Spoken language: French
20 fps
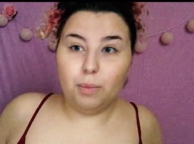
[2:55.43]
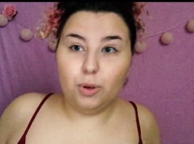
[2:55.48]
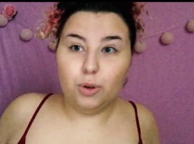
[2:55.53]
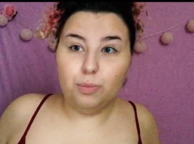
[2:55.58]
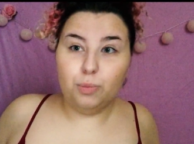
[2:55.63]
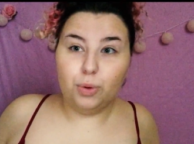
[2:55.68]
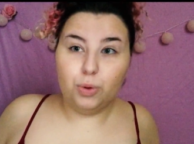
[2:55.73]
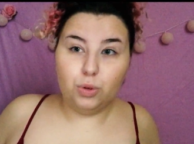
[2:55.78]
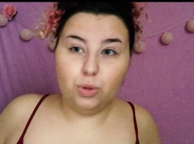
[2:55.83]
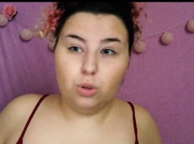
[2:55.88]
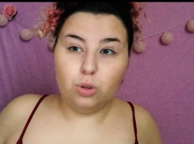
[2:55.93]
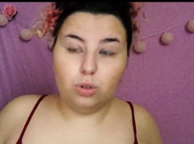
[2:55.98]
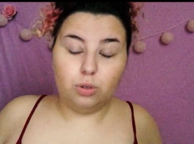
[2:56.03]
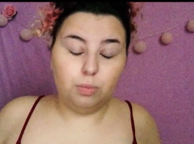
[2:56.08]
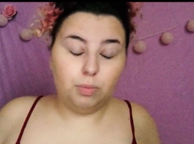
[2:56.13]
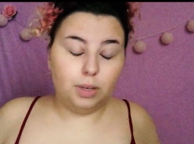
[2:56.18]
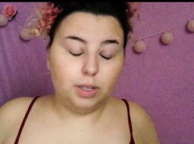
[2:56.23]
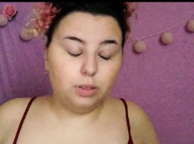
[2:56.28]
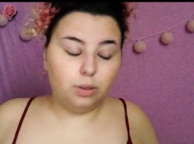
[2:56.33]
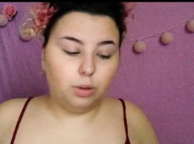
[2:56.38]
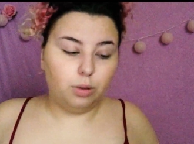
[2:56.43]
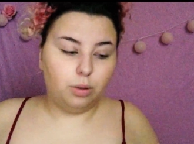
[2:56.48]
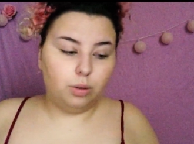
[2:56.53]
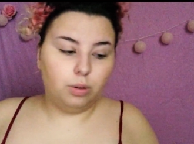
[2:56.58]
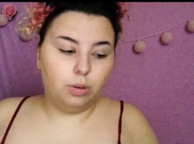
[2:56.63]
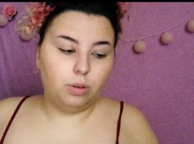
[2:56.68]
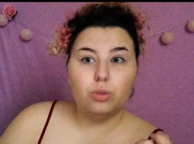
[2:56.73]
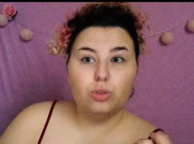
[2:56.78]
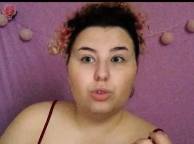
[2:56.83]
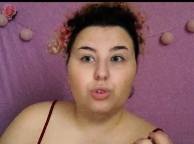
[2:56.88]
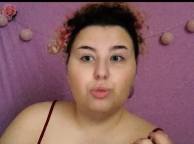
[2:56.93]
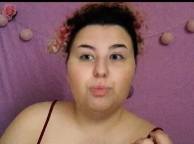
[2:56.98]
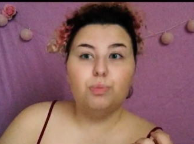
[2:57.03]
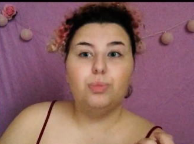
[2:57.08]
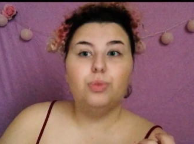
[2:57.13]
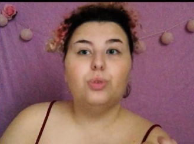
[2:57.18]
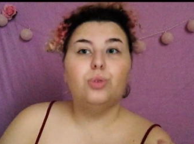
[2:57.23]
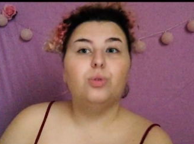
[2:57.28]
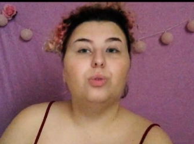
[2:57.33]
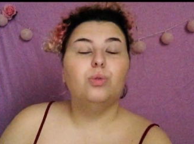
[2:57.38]
une bonne chose parce que je peux
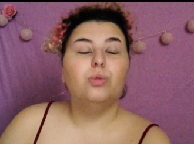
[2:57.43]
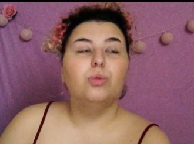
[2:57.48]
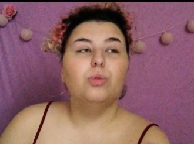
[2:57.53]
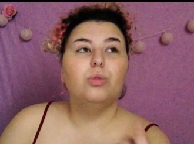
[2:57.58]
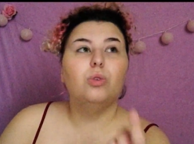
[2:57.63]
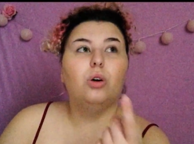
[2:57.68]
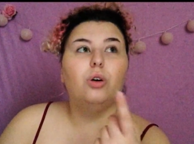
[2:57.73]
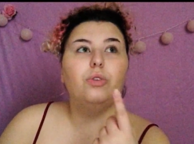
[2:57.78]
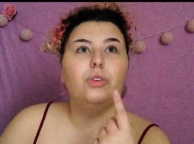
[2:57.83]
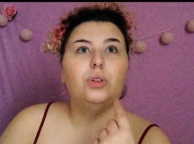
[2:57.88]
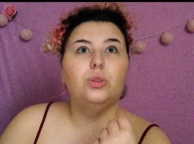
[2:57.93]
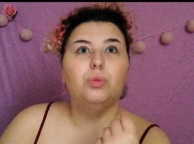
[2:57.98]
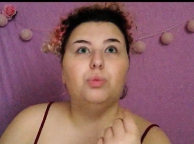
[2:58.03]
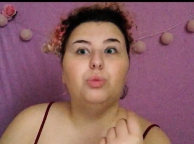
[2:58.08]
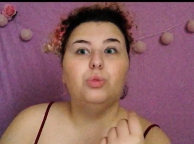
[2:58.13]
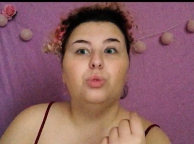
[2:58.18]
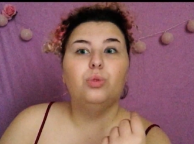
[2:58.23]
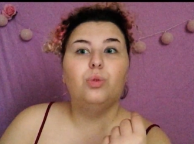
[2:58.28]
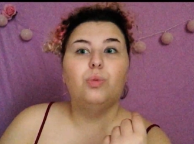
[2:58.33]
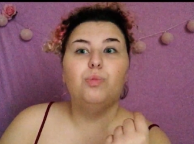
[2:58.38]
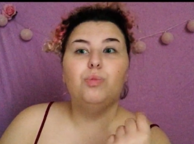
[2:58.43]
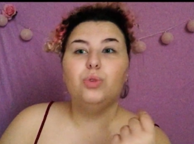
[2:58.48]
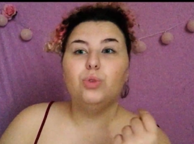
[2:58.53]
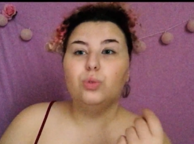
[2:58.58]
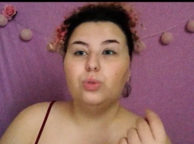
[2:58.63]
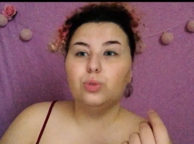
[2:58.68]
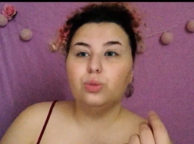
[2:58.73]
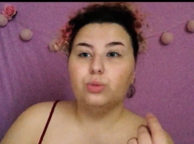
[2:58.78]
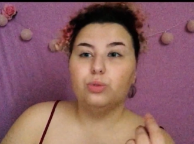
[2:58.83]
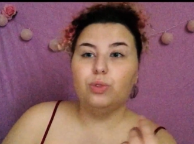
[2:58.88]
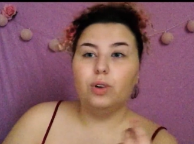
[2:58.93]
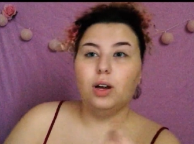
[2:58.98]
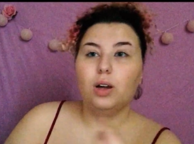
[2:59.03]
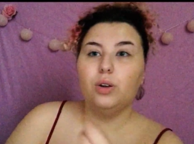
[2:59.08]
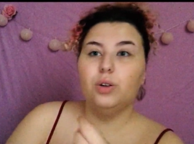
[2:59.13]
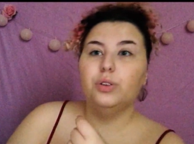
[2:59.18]
en fait on peut on peut concevoir le